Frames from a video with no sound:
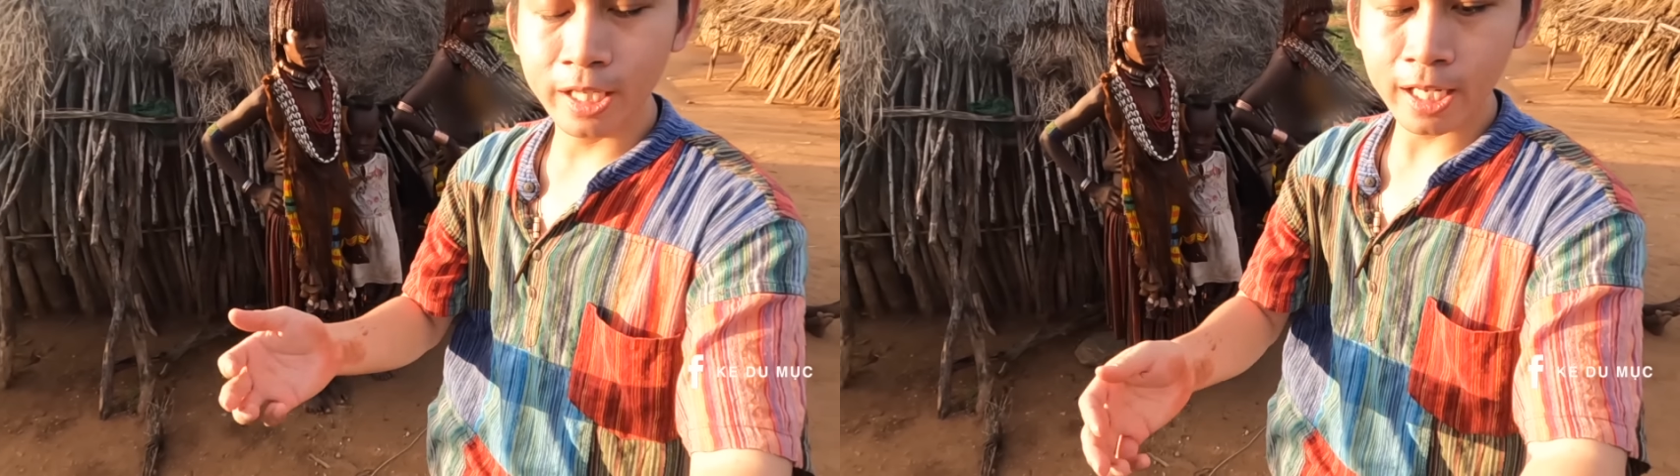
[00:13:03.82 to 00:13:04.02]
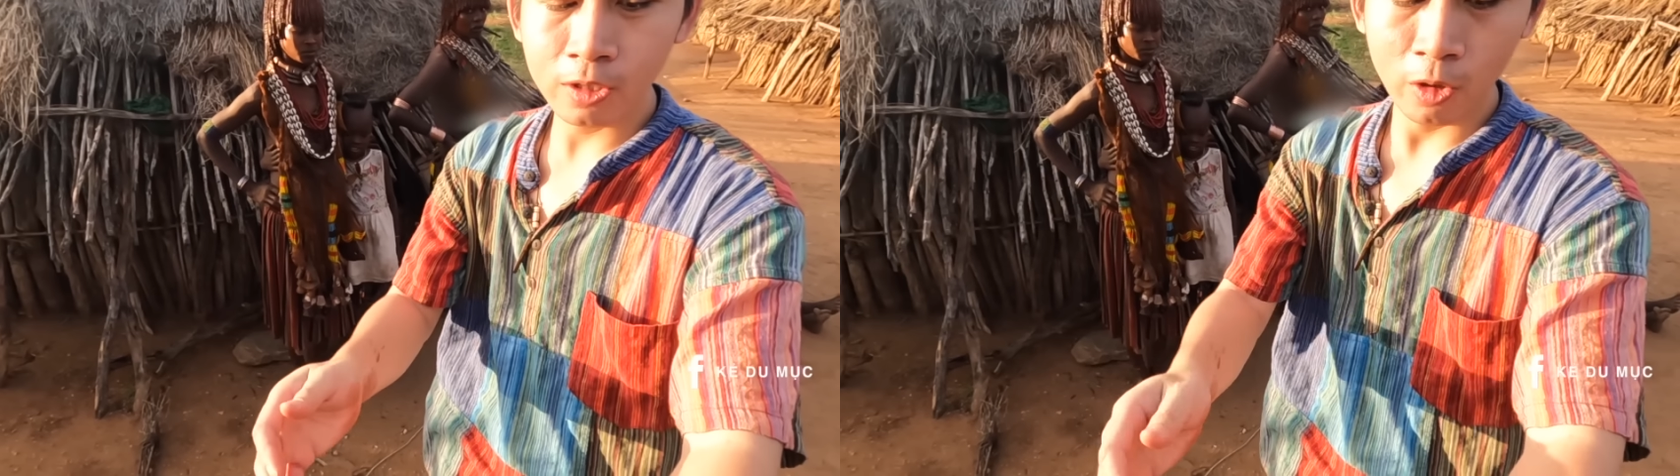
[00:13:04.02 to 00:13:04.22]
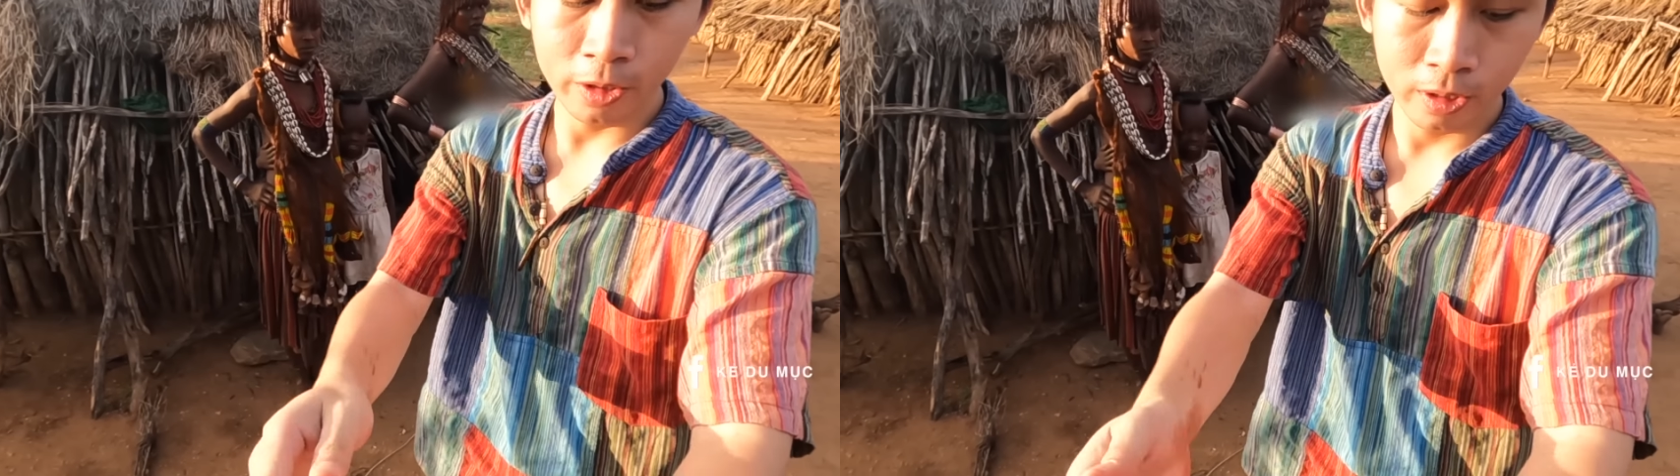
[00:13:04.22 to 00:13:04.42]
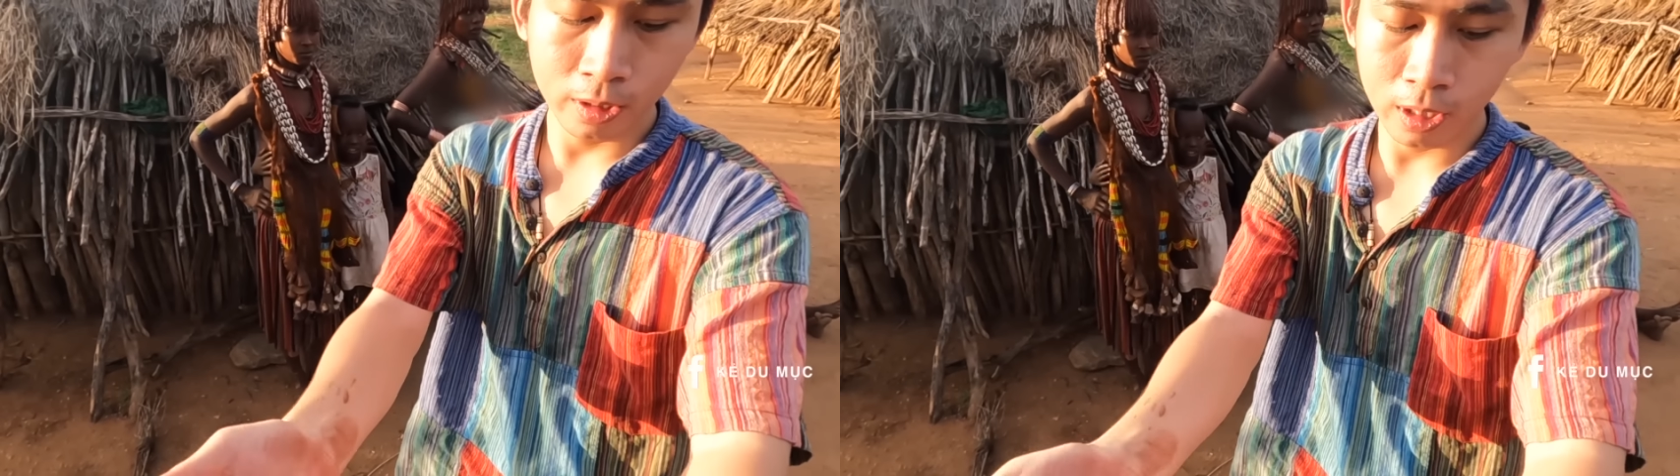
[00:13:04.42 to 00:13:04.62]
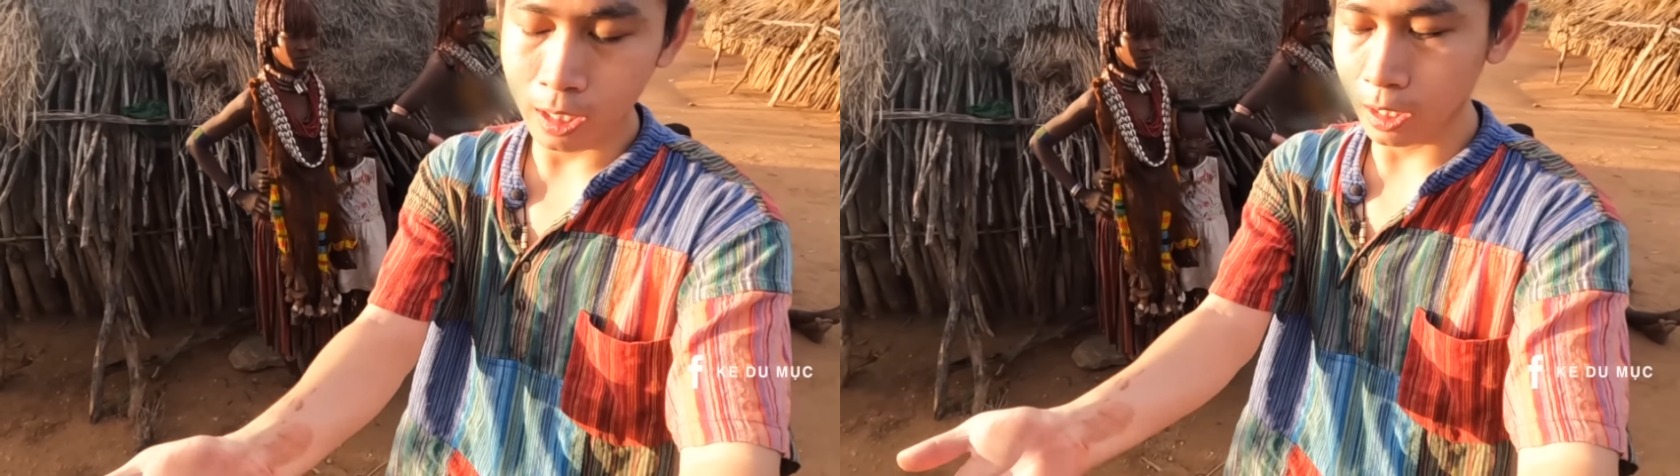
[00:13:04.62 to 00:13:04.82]
sét thôi
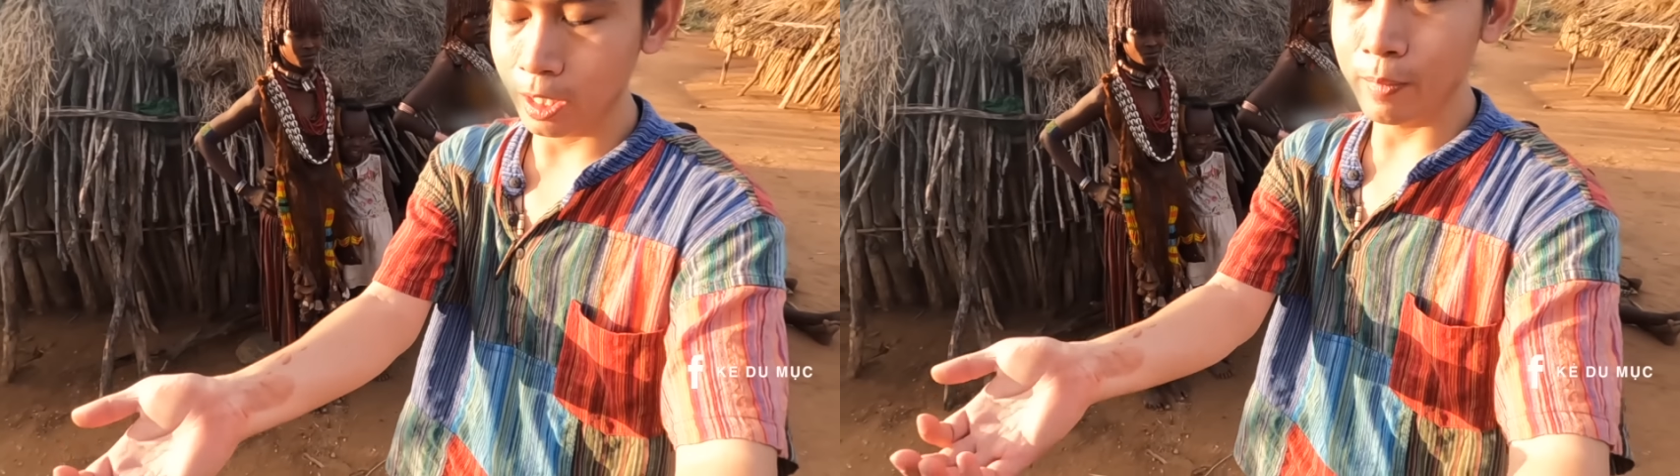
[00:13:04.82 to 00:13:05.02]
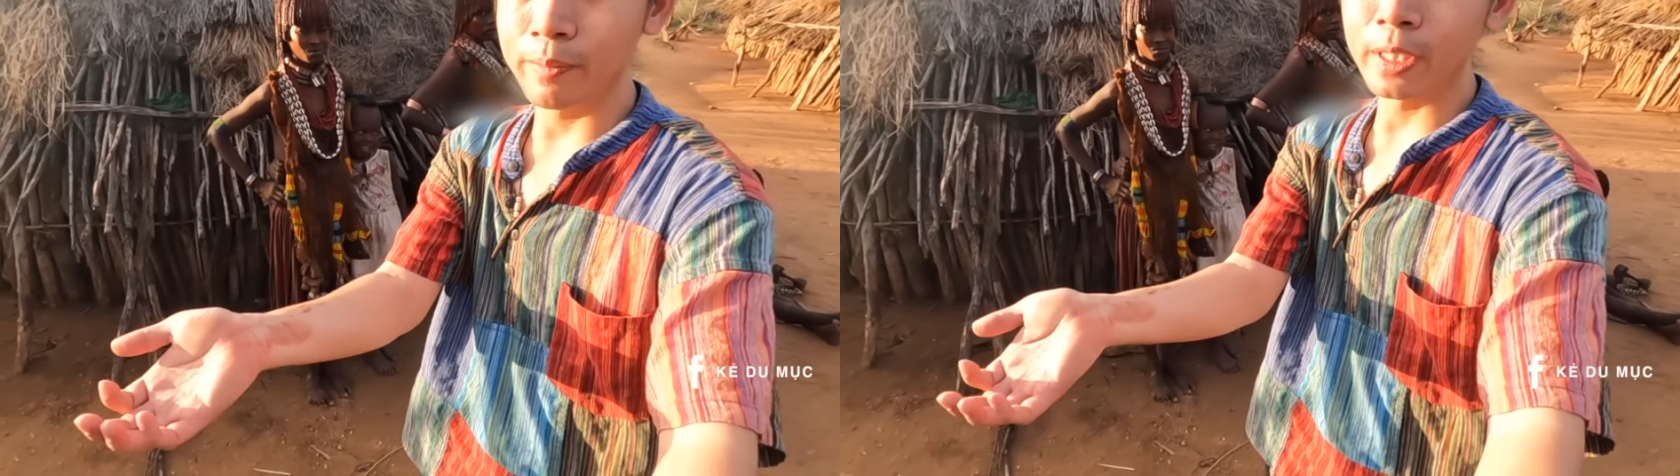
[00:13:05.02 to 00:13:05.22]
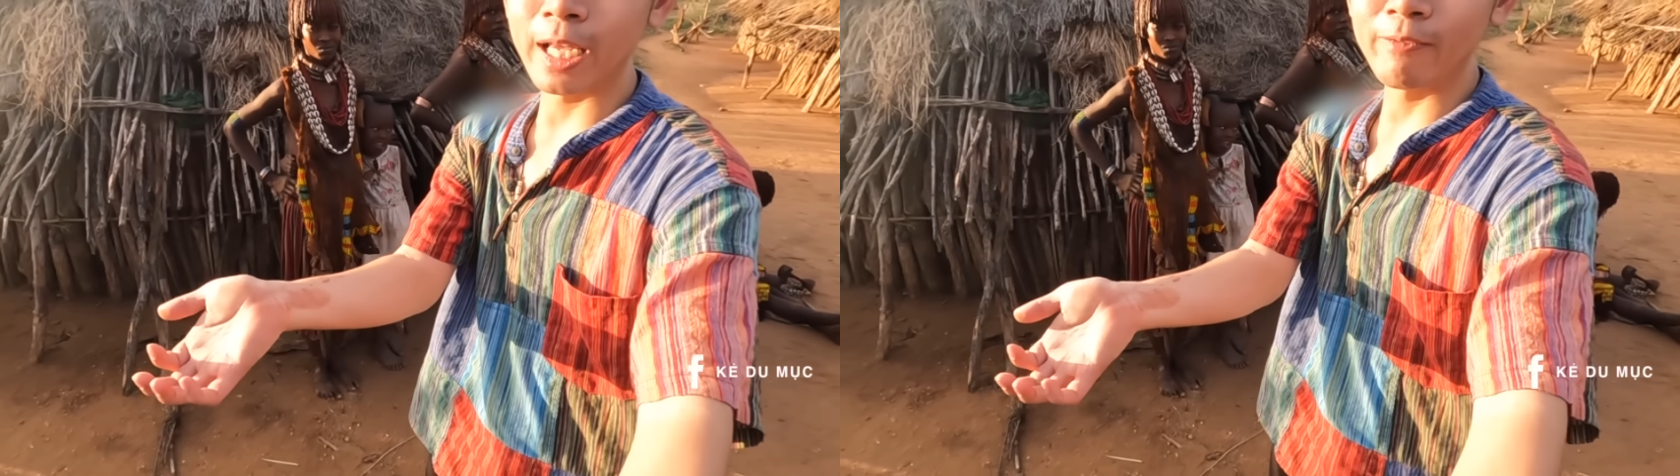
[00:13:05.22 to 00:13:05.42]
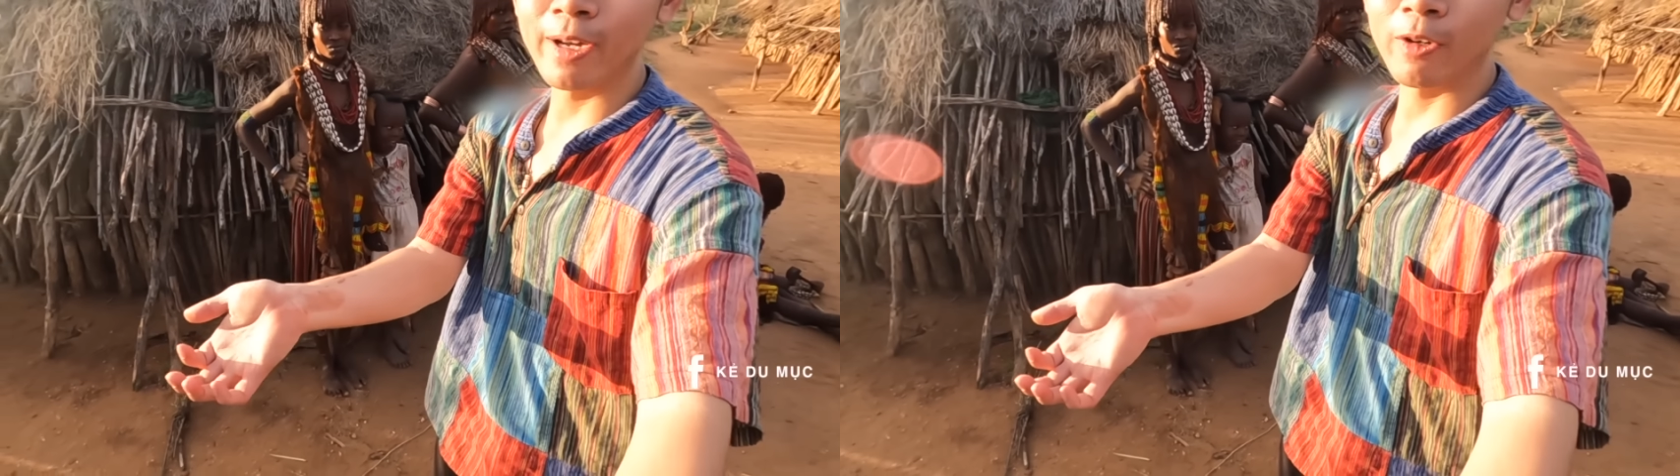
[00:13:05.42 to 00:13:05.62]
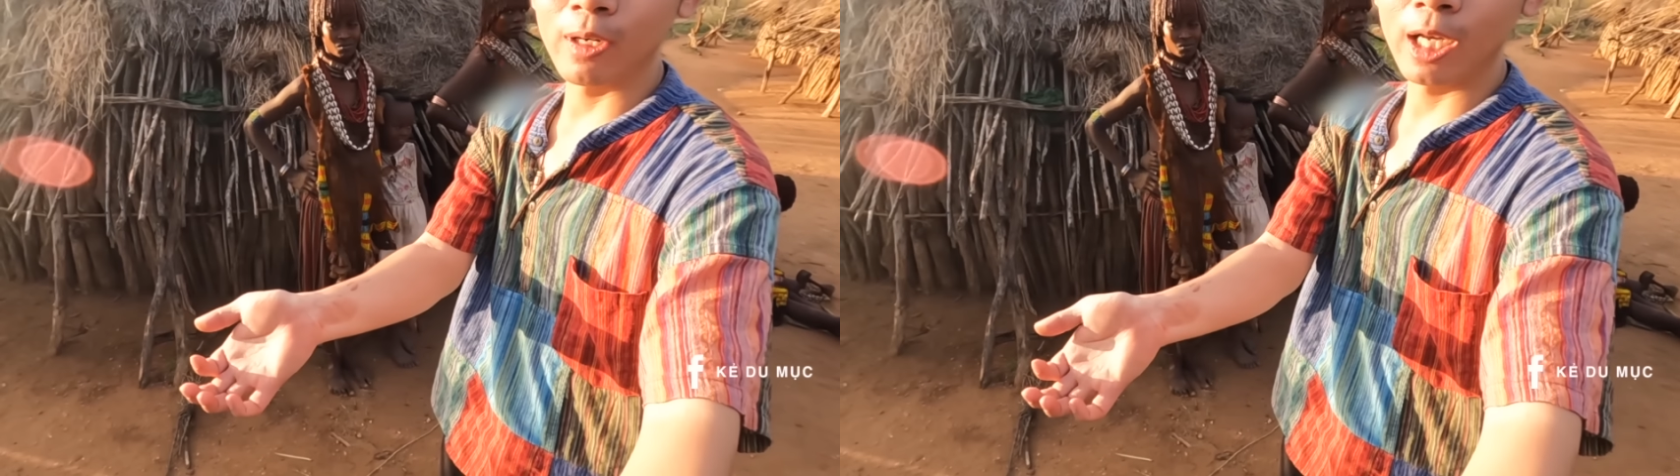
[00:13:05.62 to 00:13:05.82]
nên là khi mà mình chạm
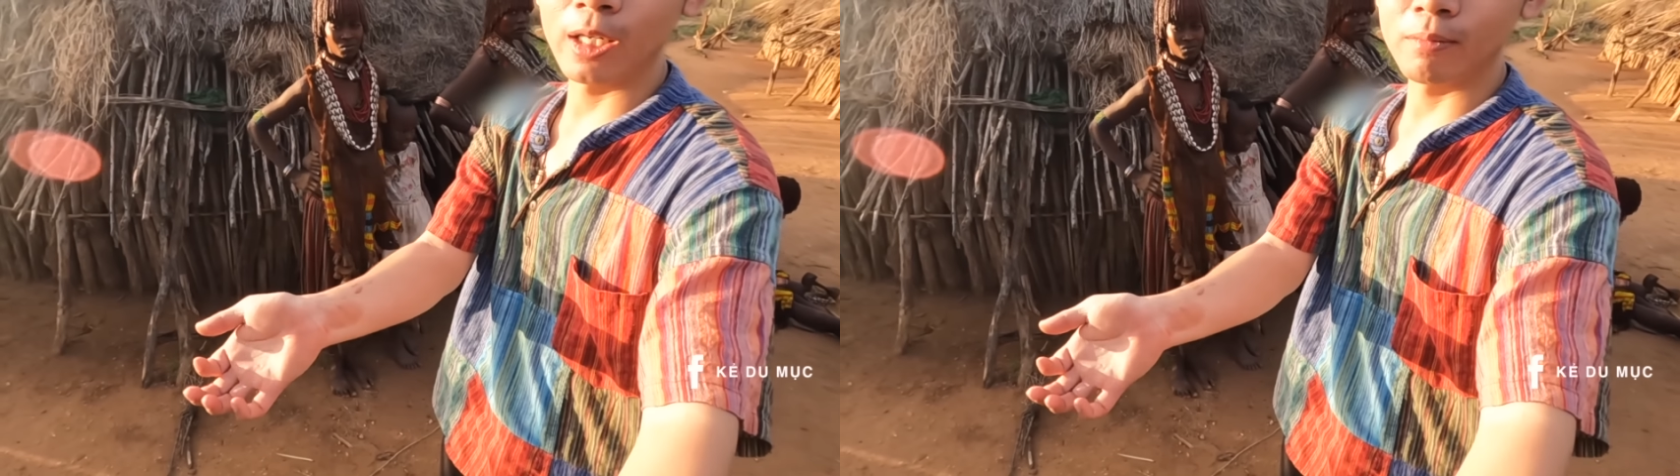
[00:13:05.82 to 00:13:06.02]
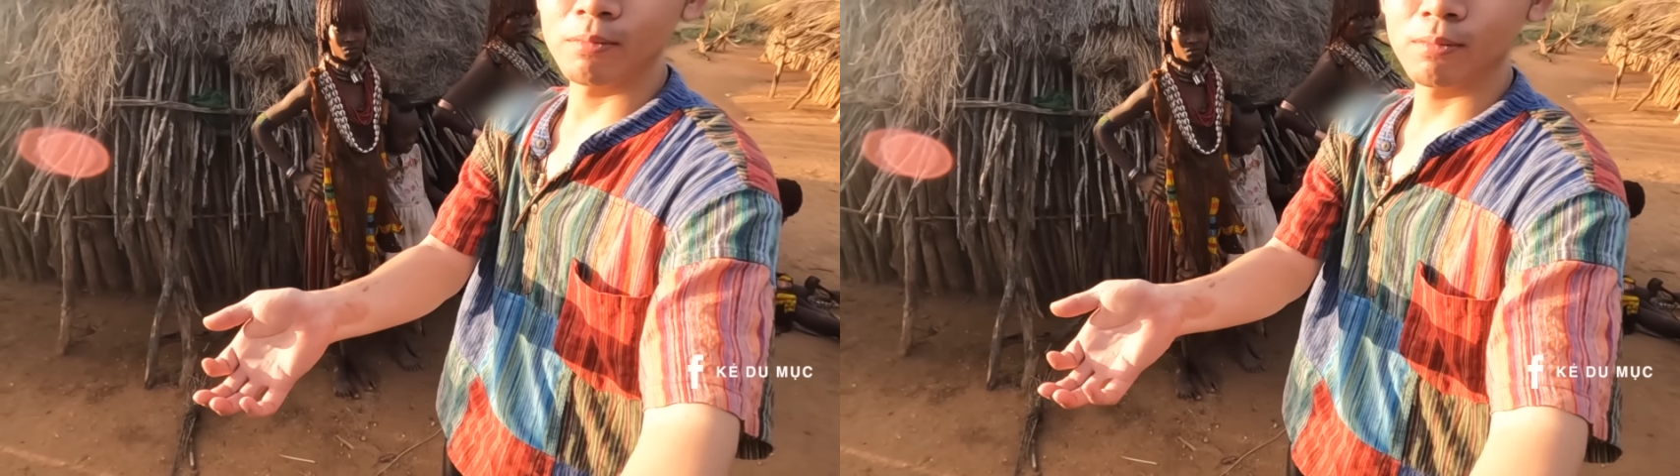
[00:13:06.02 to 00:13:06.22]
vào là